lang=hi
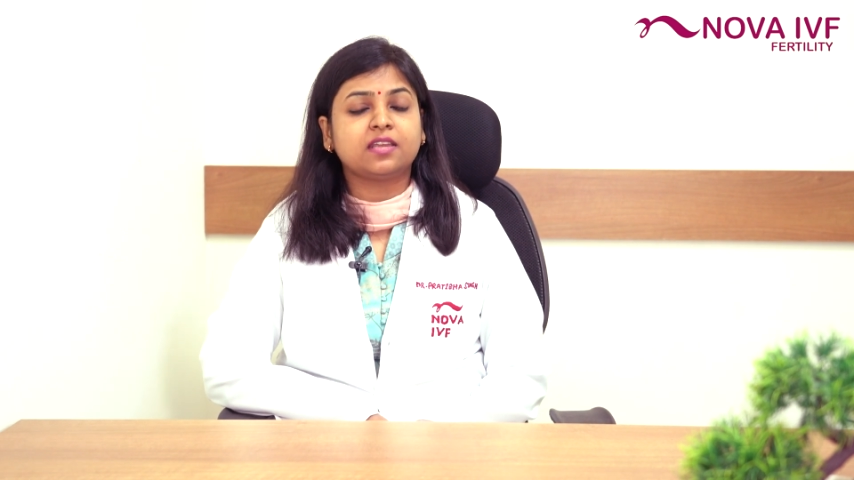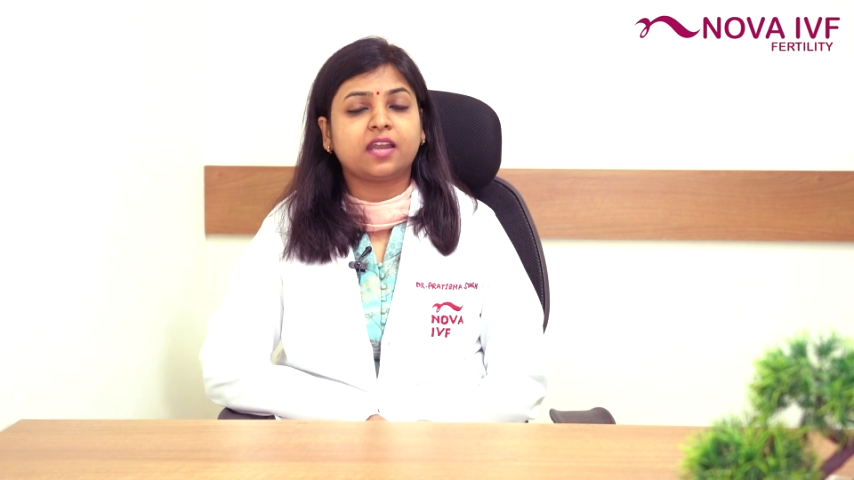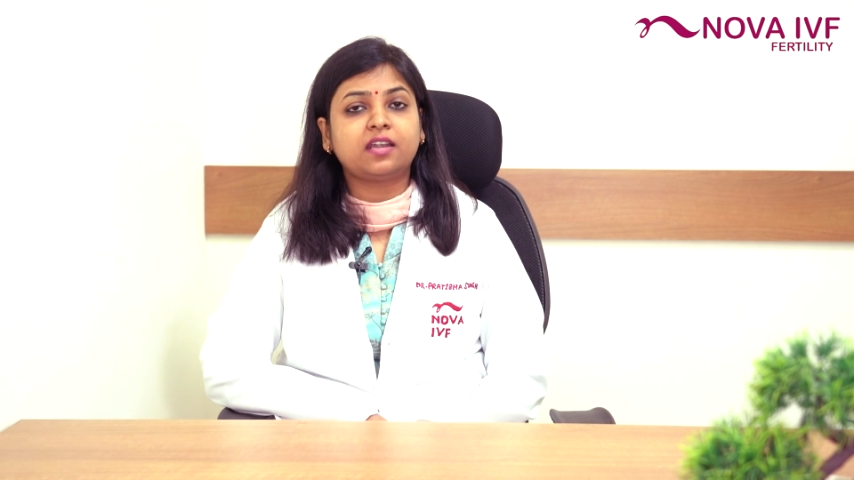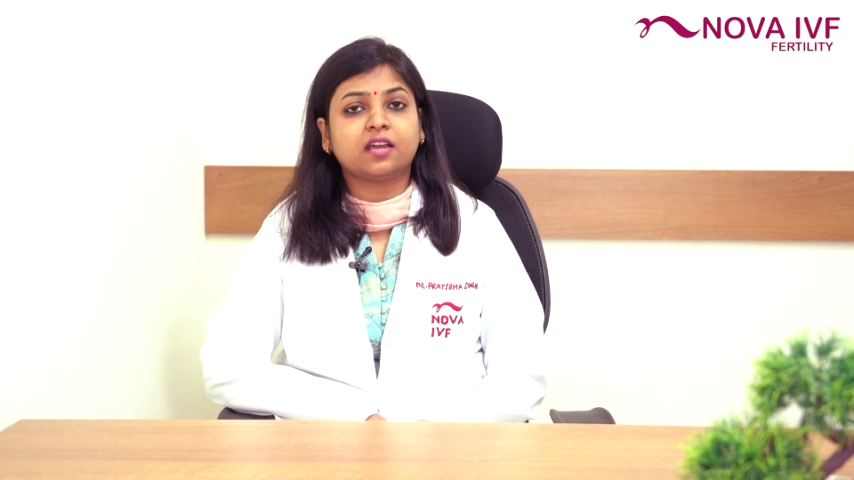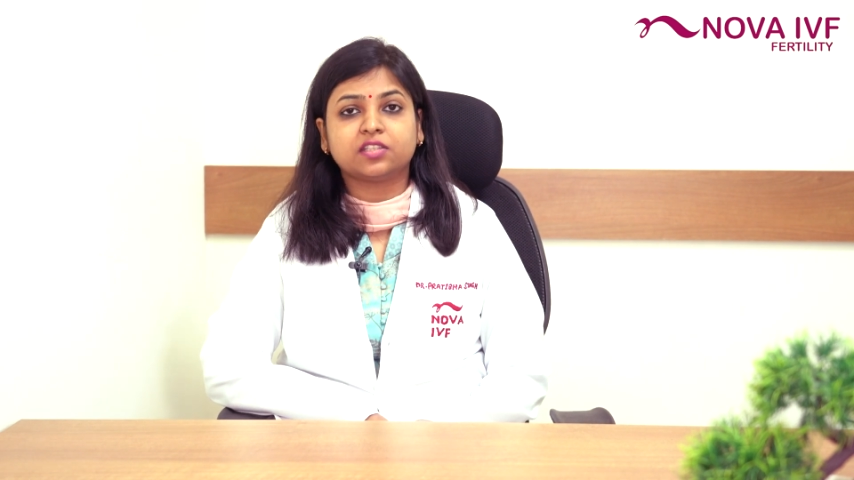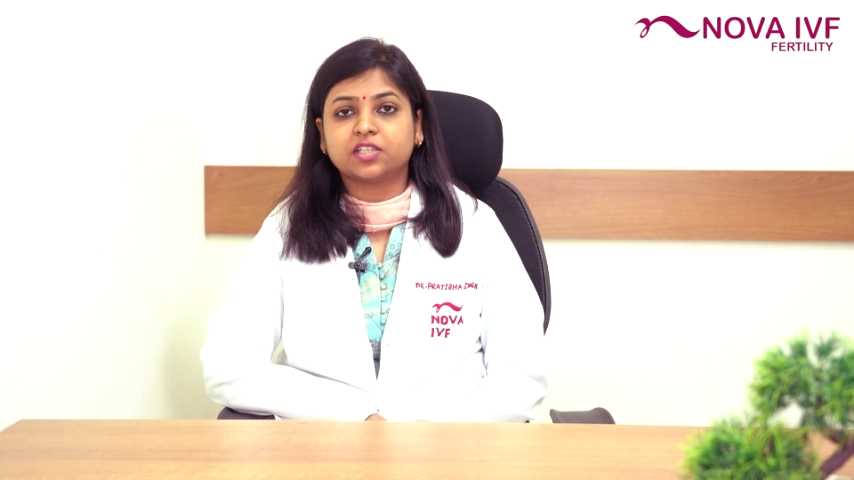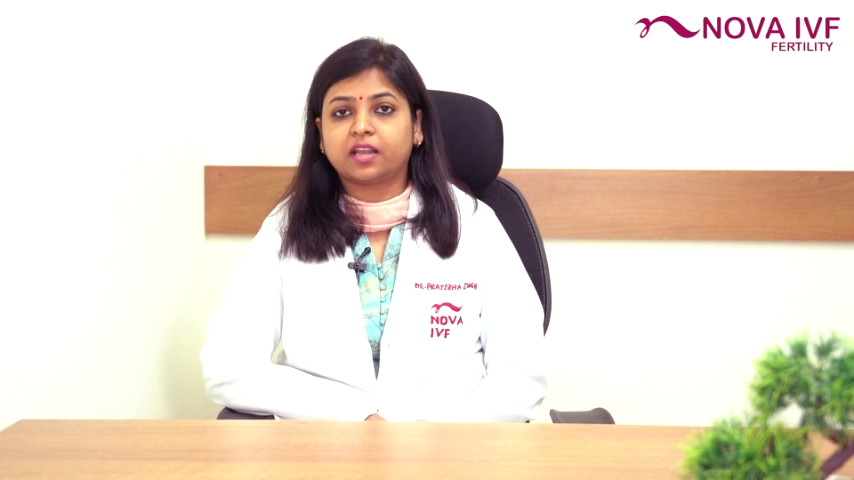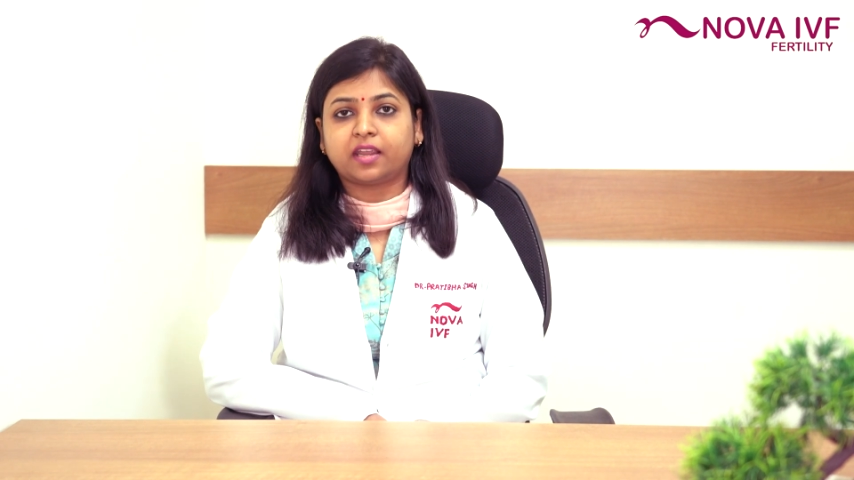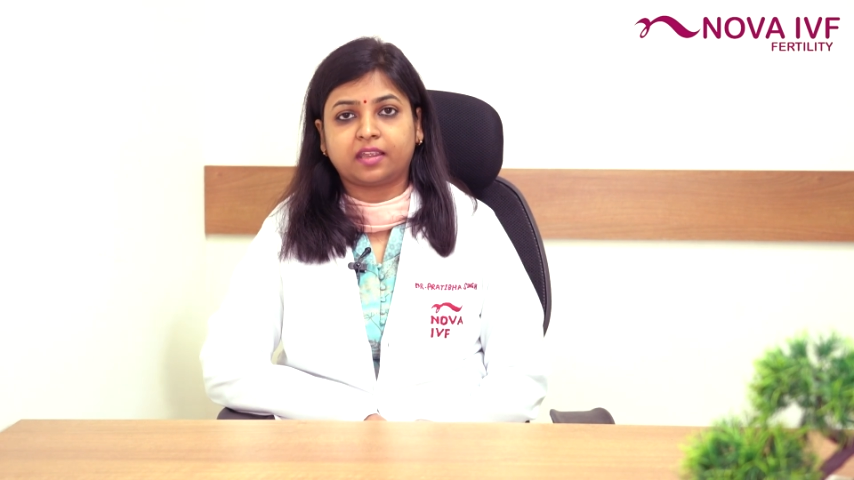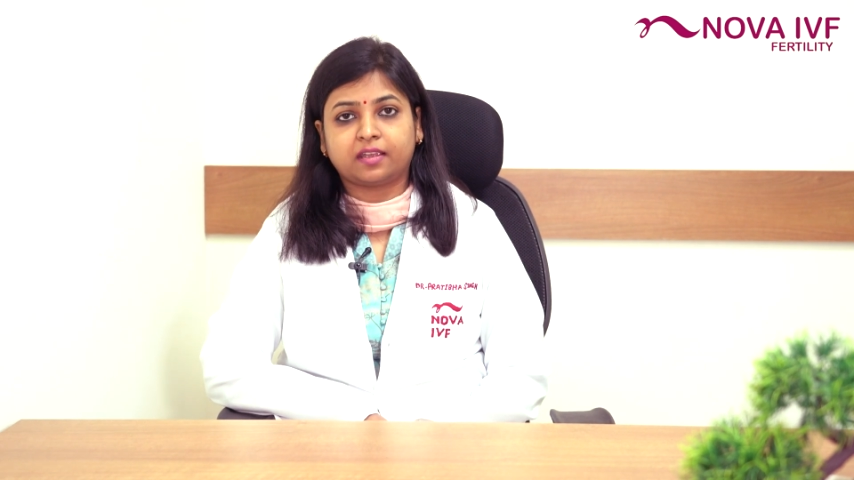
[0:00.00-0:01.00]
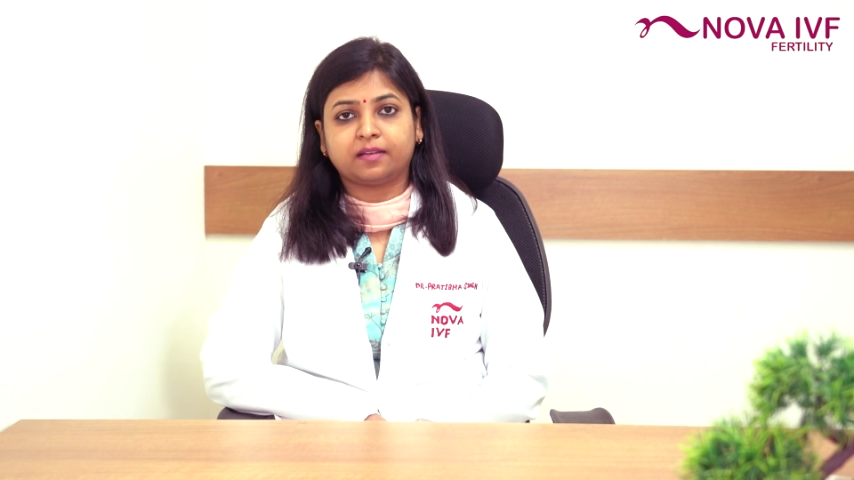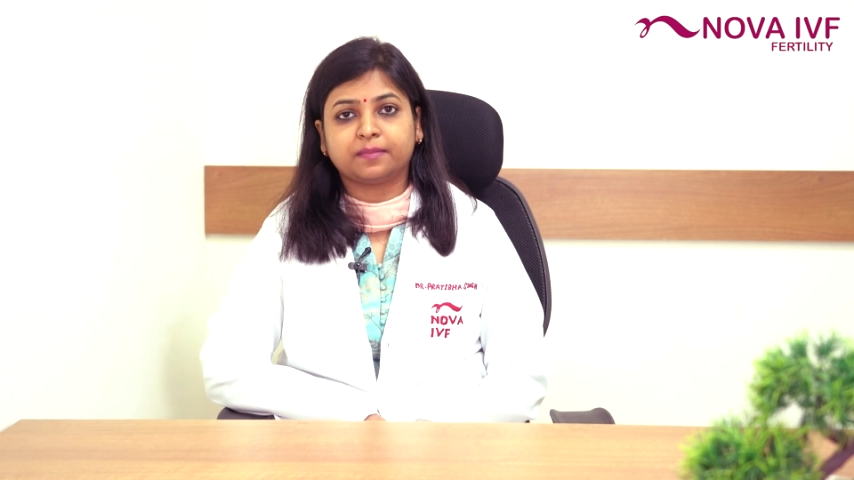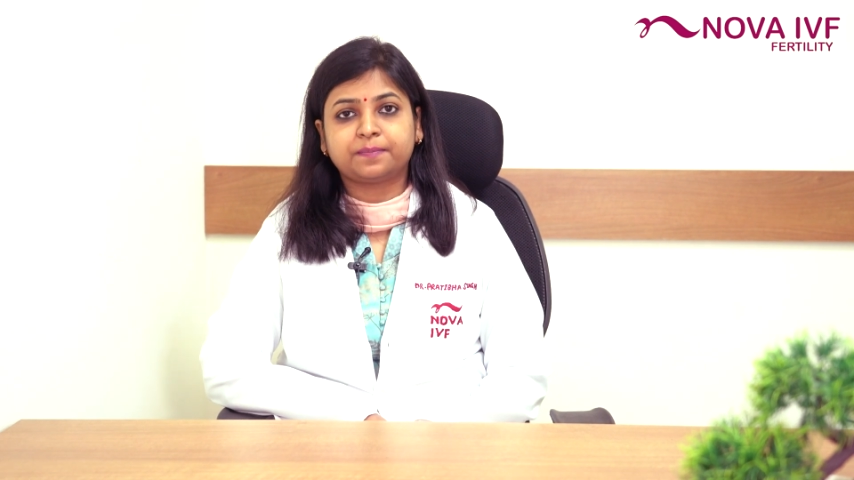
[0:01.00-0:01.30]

रेट अच्छा रहेगा